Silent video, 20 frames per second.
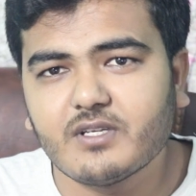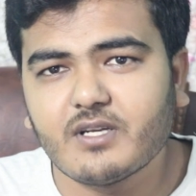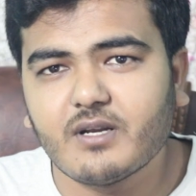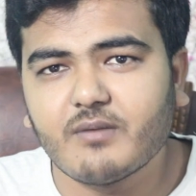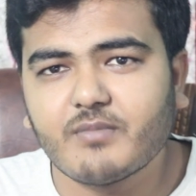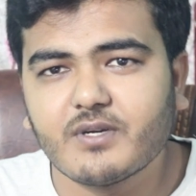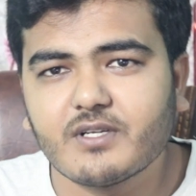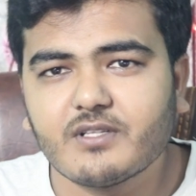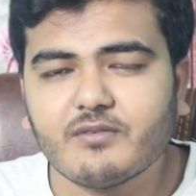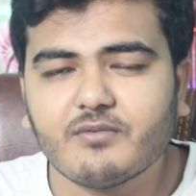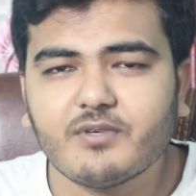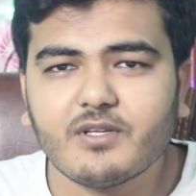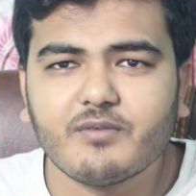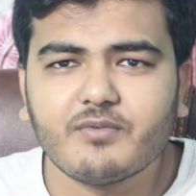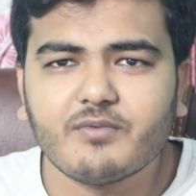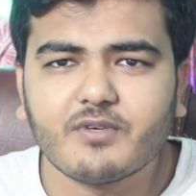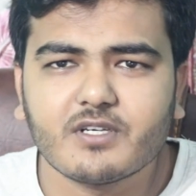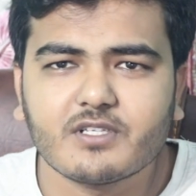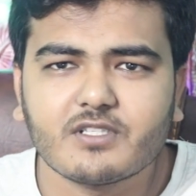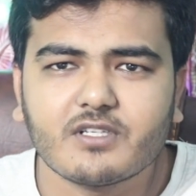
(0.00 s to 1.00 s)
যে নাম্বার দিয়ে
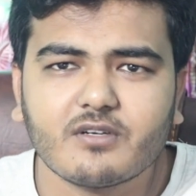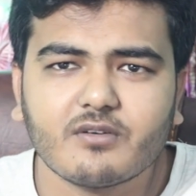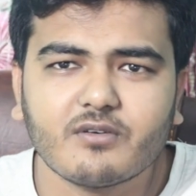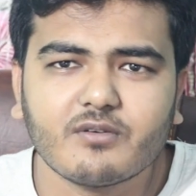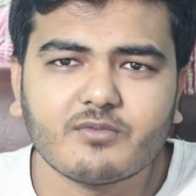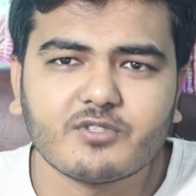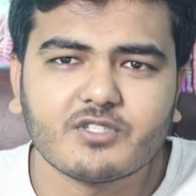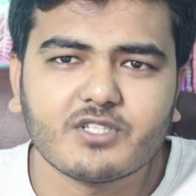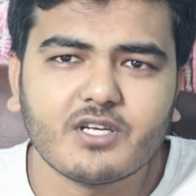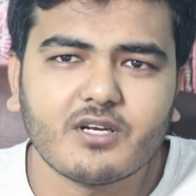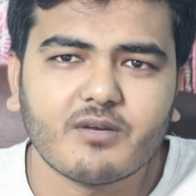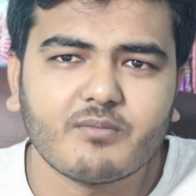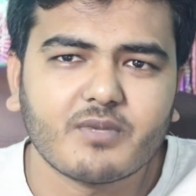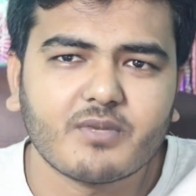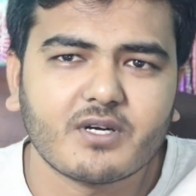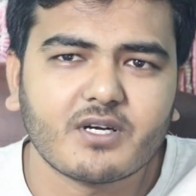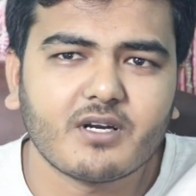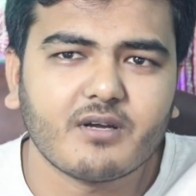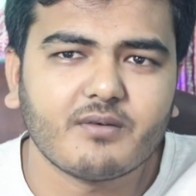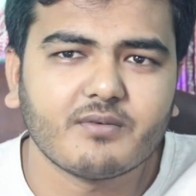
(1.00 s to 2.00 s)
ভেরিফিকেশান করবো সেই
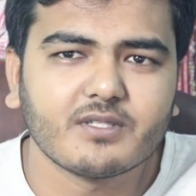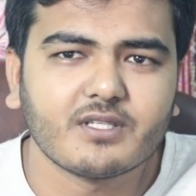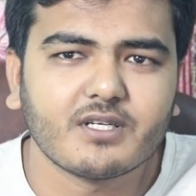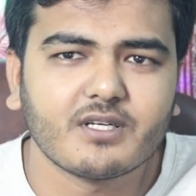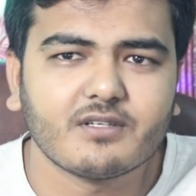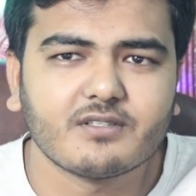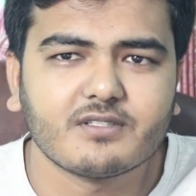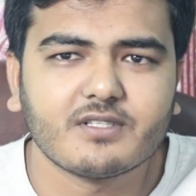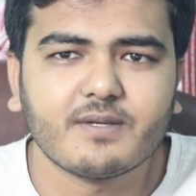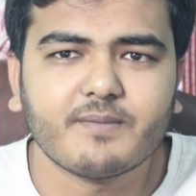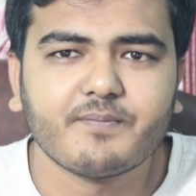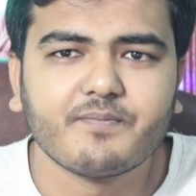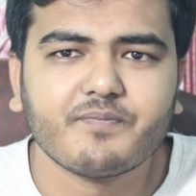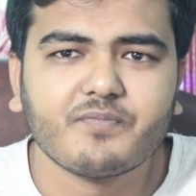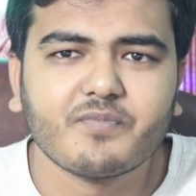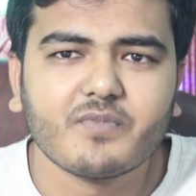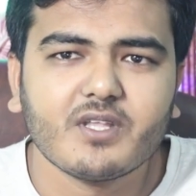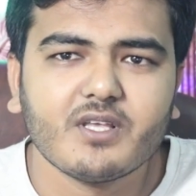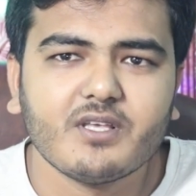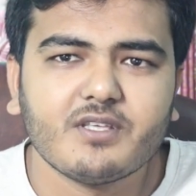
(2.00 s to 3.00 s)
নাম্বারটা আমাদের কাছে
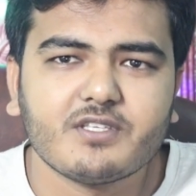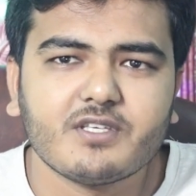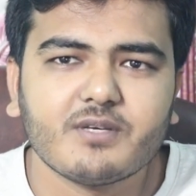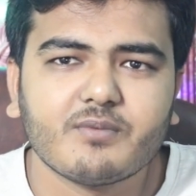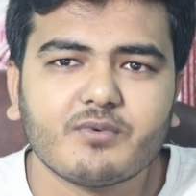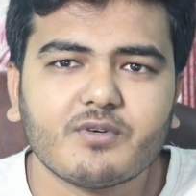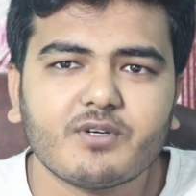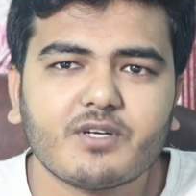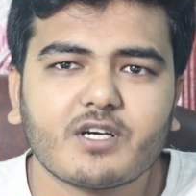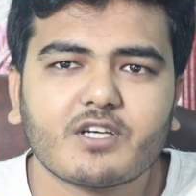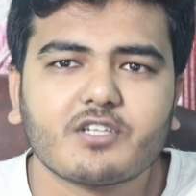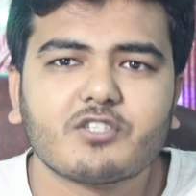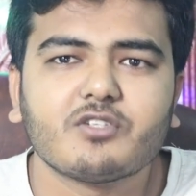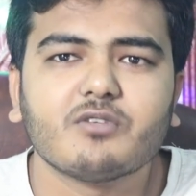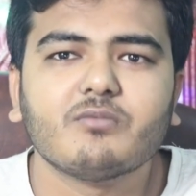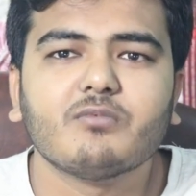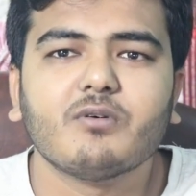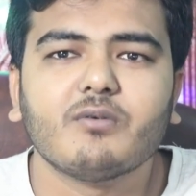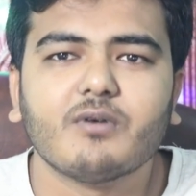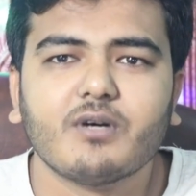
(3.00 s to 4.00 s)
সেভ করে রাখা
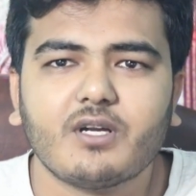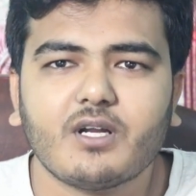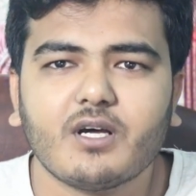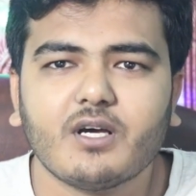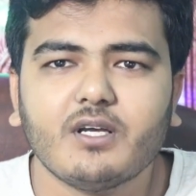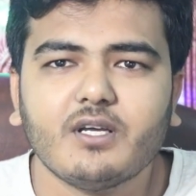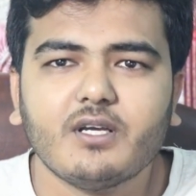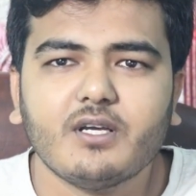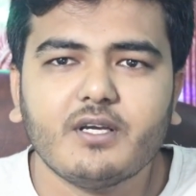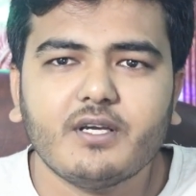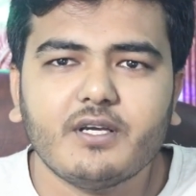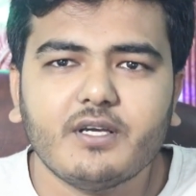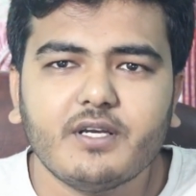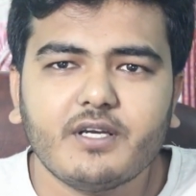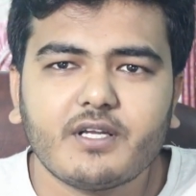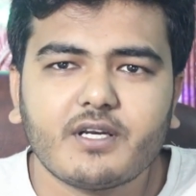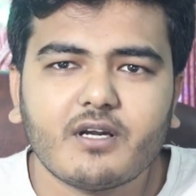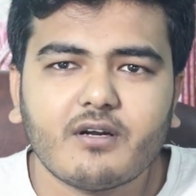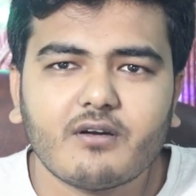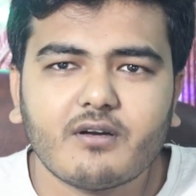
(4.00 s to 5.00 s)
সম্ভব হয় না
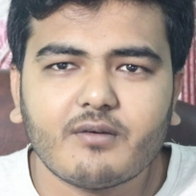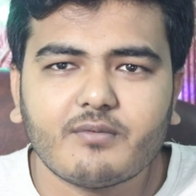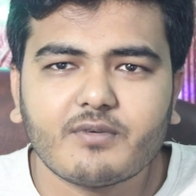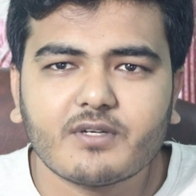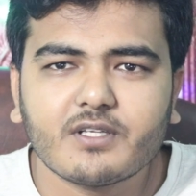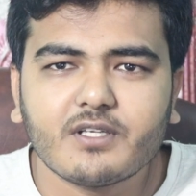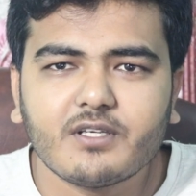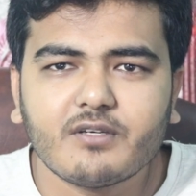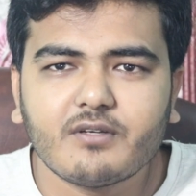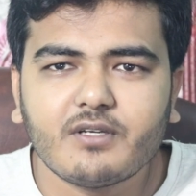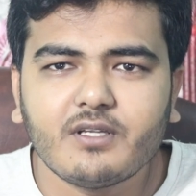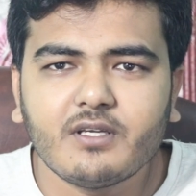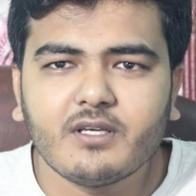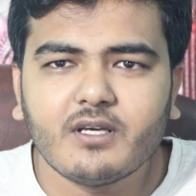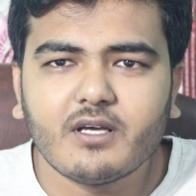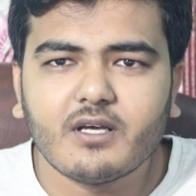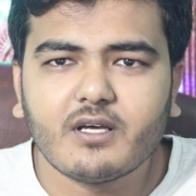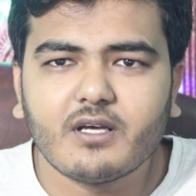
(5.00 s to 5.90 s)
এই কারণে আমরা কি করি